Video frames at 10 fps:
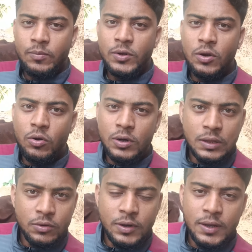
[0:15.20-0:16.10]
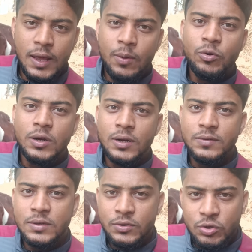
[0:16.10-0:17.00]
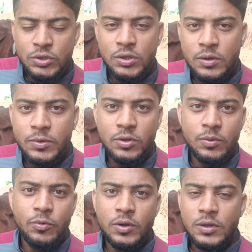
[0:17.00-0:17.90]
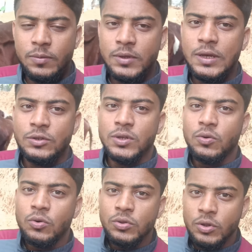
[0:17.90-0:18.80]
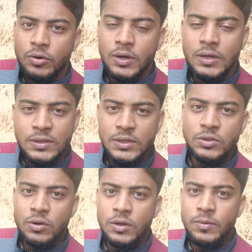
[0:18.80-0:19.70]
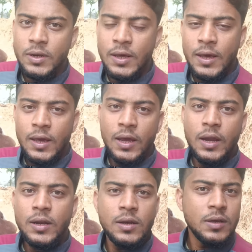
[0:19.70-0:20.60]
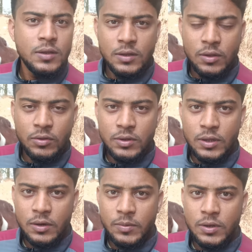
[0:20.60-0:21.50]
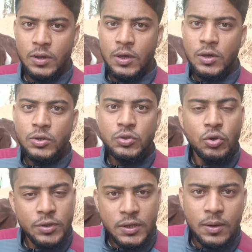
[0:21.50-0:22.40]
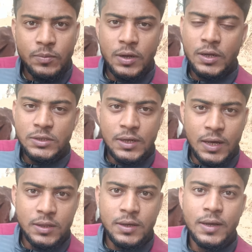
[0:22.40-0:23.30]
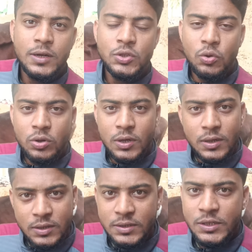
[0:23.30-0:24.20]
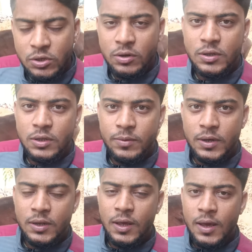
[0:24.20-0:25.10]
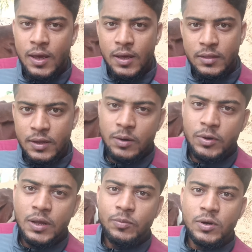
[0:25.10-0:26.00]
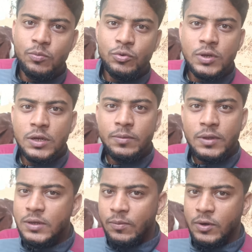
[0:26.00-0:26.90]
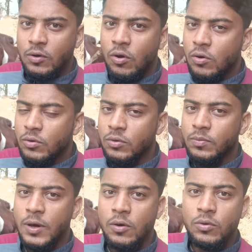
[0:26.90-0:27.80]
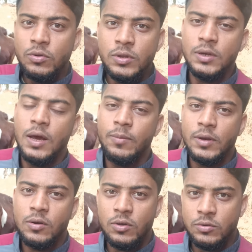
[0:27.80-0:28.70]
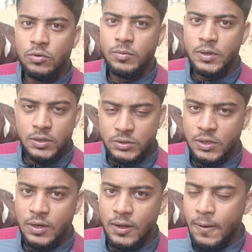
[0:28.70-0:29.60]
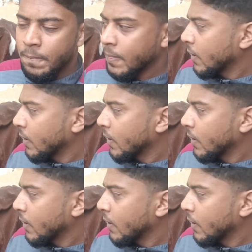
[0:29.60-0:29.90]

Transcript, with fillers: আপনারা হঠাৎ করে এমন একটা সিচুয়েশনের ভিতরে পড়ে যাবেন যে আসলে কোন ধরনের ডিসিশন নেবেন এটা নিয়ে দ্বিধাদ্বন্দ্বে থাকবেন যদি আপনারা সেখান থেকে একটা সঠিক ডিসিশন নিতে পারেন তার মানে আপনারা বুঝে নেবেন যে আপনারা কখনো বা কোনো দিন খামারে লস করবেন না ইনশাল্লাহ